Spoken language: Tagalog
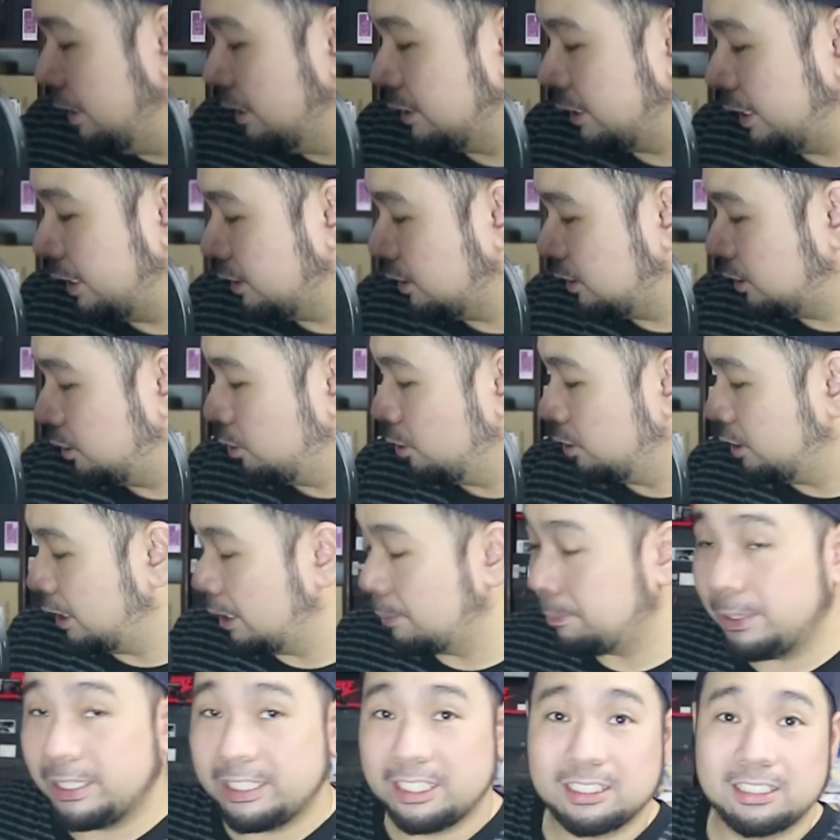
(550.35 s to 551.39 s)
pieces, no?
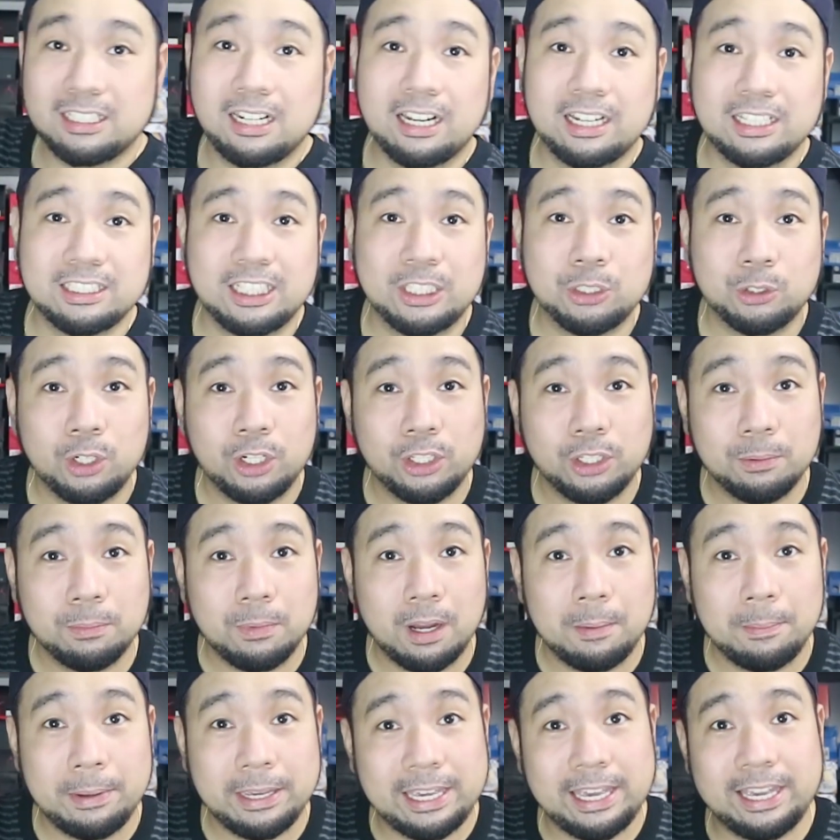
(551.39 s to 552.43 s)
Three pieces lang kasi ito lang yung
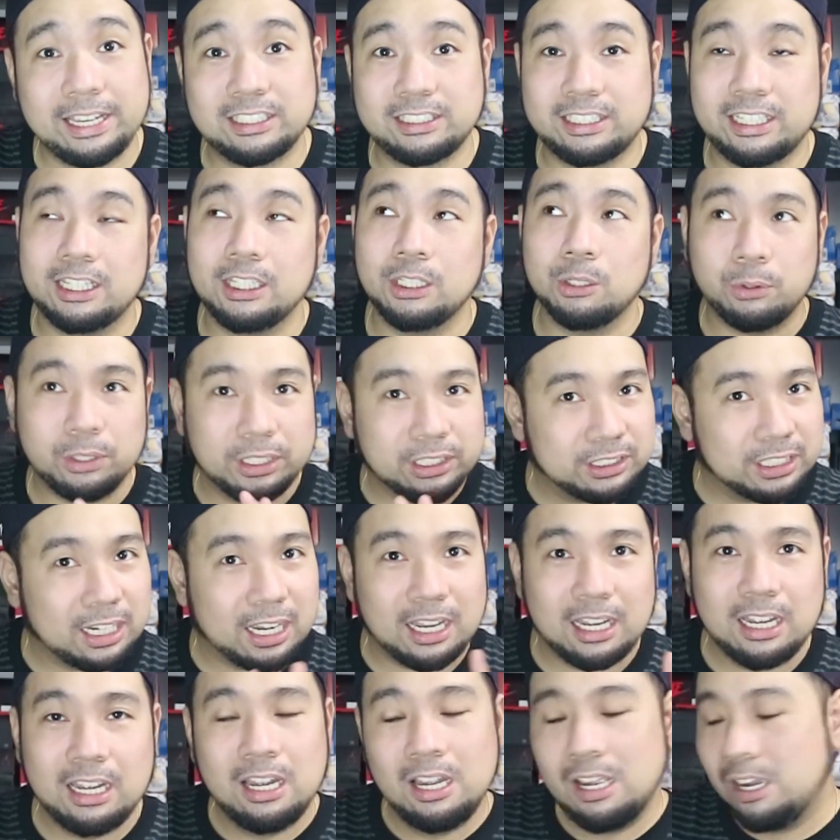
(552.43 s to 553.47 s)
mga may Excel. Yung
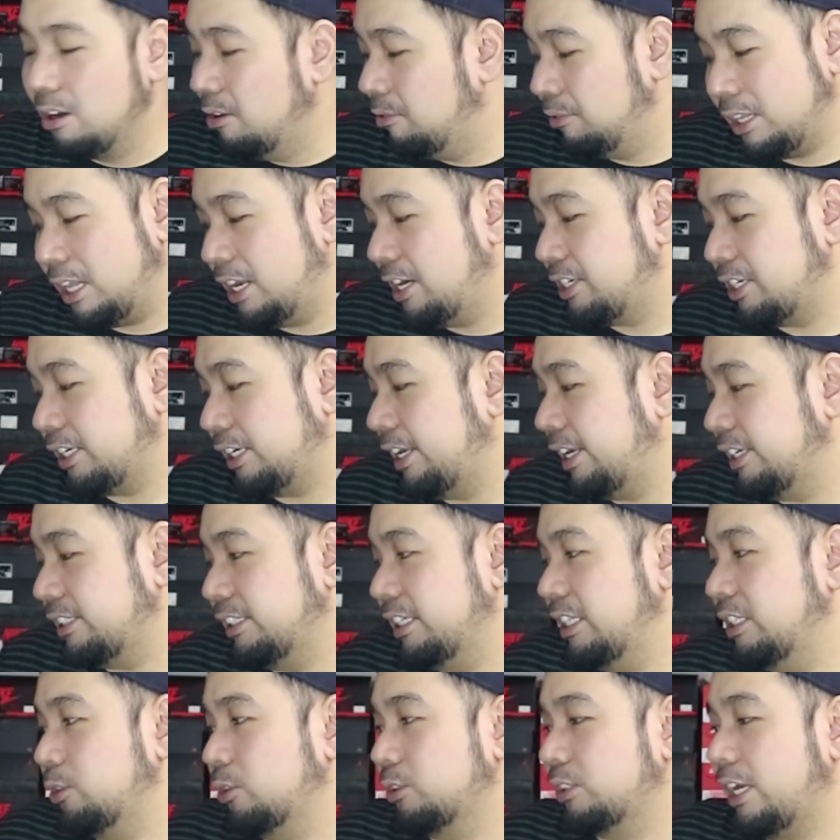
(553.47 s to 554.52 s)
isa, wala na
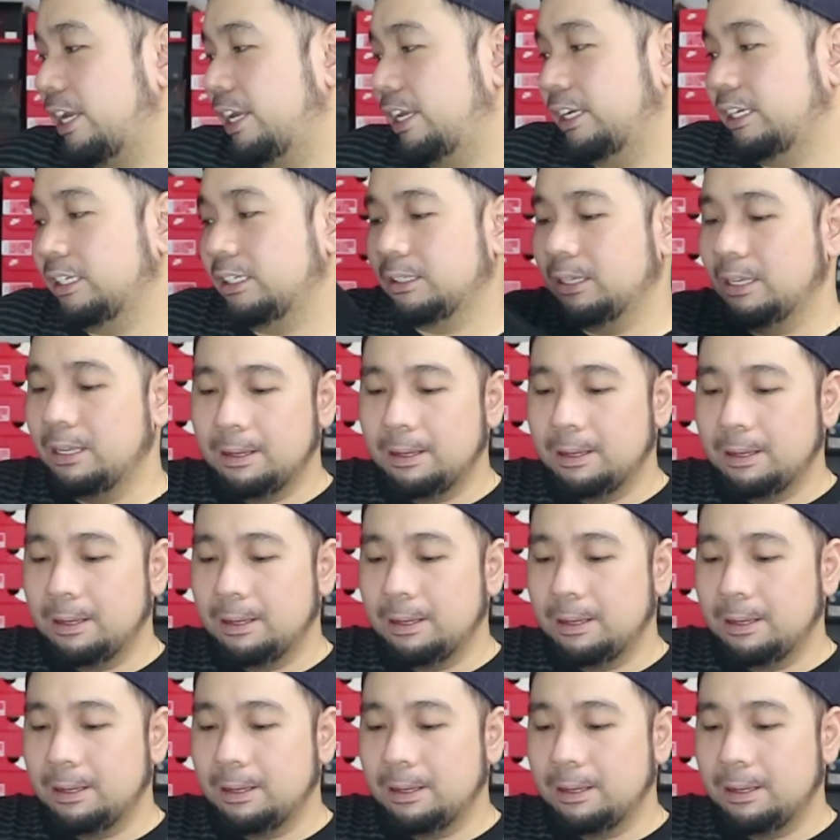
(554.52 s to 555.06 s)
XL so sayang